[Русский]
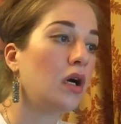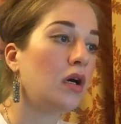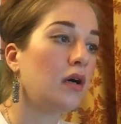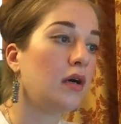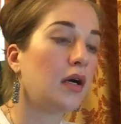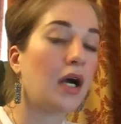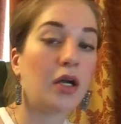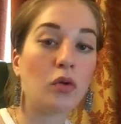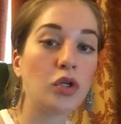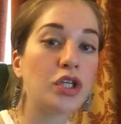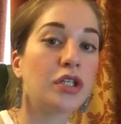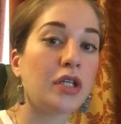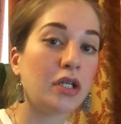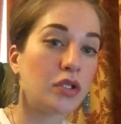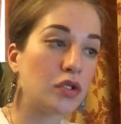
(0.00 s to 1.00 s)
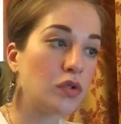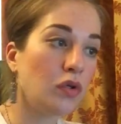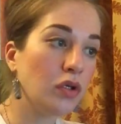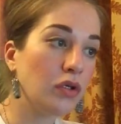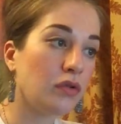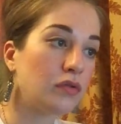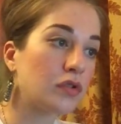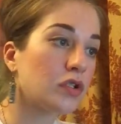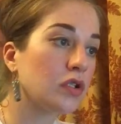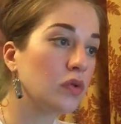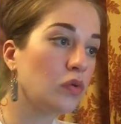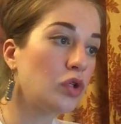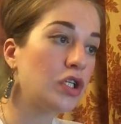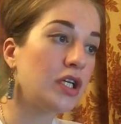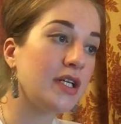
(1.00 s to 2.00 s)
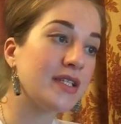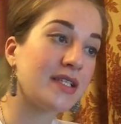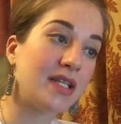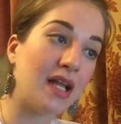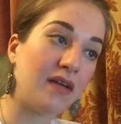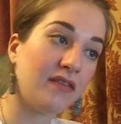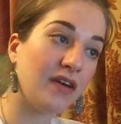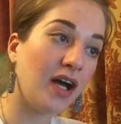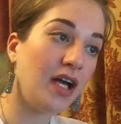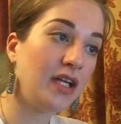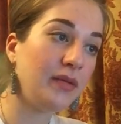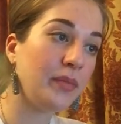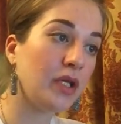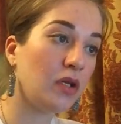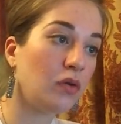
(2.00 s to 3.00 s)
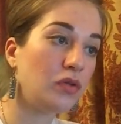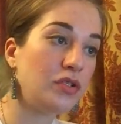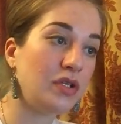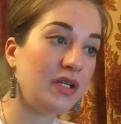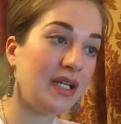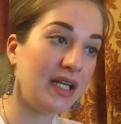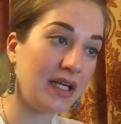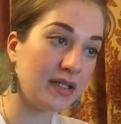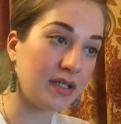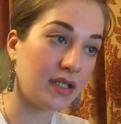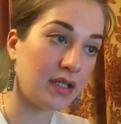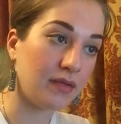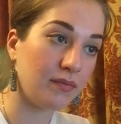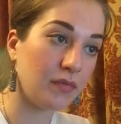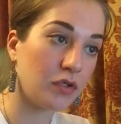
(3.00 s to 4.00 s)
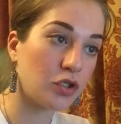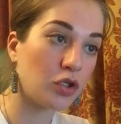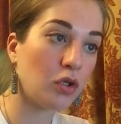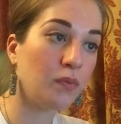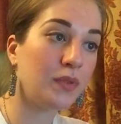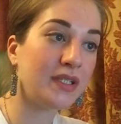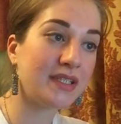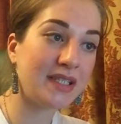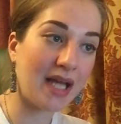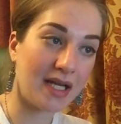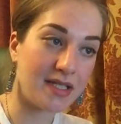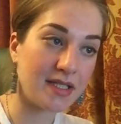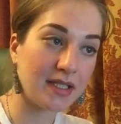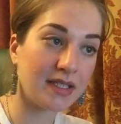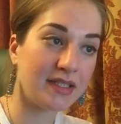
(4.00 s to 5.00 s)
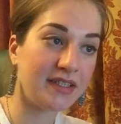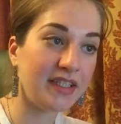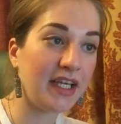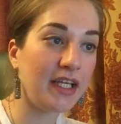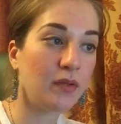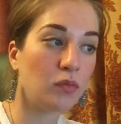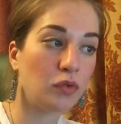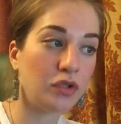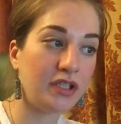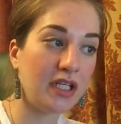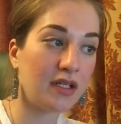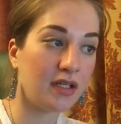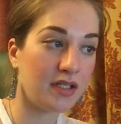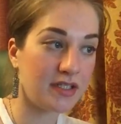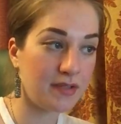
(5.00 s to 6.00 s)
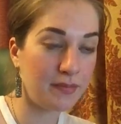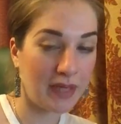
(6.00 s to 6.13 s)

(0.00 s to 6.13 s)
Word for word: А, хороший танцор слушает слова и мелодии летры, чтобы знать, где ему делать